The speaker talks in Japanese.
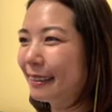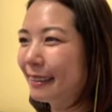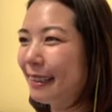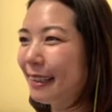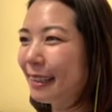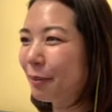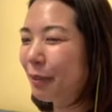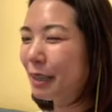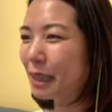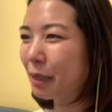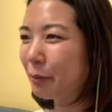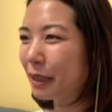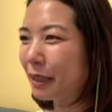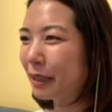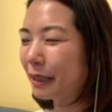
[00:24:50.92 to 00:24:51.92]
なんかわさ
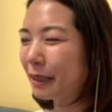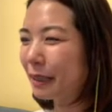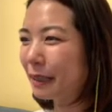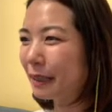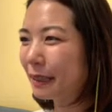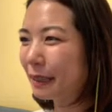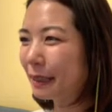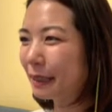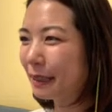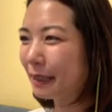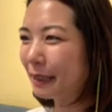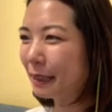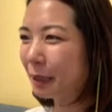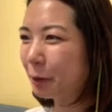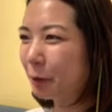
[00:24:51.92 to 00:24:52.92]
び、
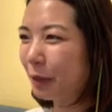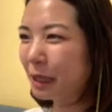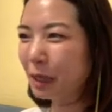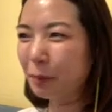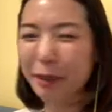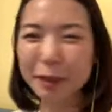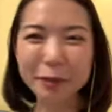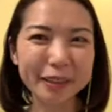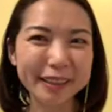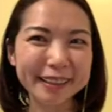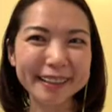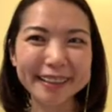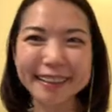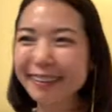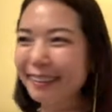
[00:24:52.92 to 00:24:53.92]
わさびとか
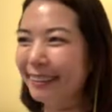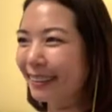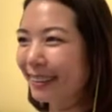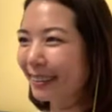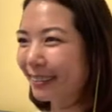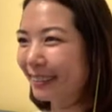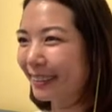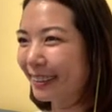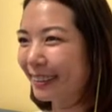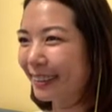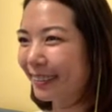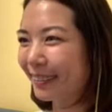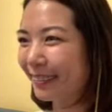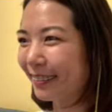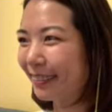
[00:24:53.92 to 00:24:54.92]
ネギがいけるんです
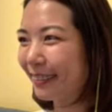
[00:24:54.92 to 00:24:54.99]
けど。